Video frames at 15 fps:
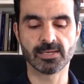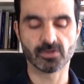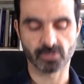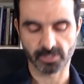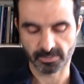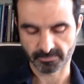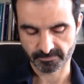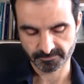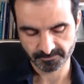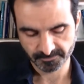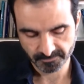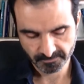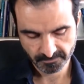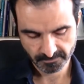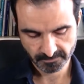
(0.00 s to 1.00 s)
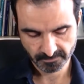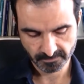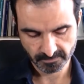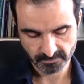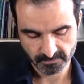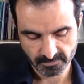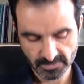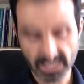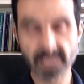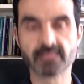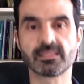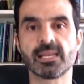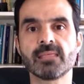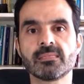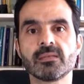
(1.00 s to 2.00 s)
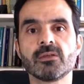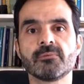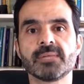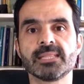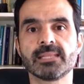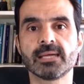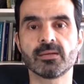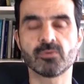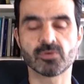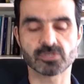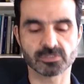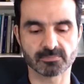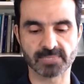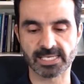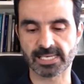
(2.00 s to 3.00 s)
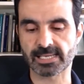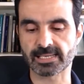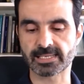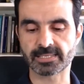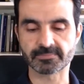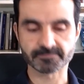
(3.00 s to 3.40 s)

hoy. 13,90 euros, marca aquí.